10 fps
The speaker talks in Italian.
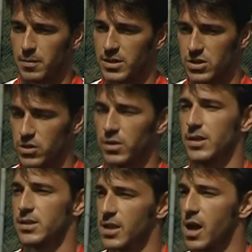persone,
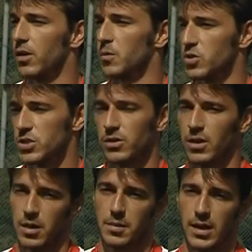sarà un'emozione
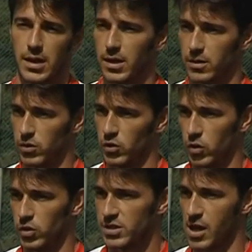anche perché noi
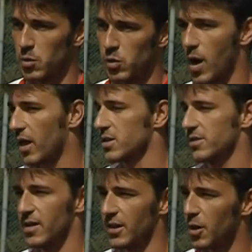non siamo abituati, si
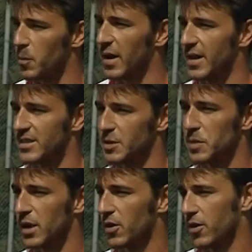viene da un paese
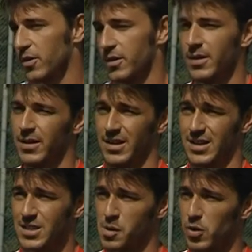piccolo e
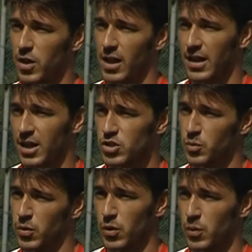siamo abituati al calcio un
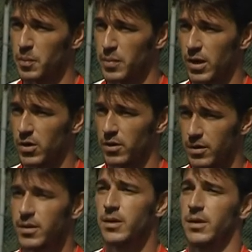pochino più in piccolo
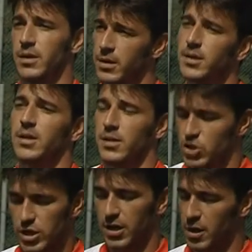
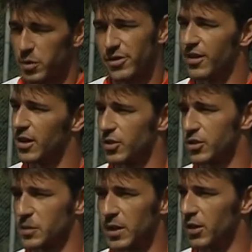cercheremo di fare il
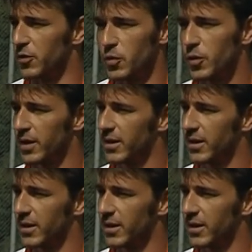nostro meglio ovunque.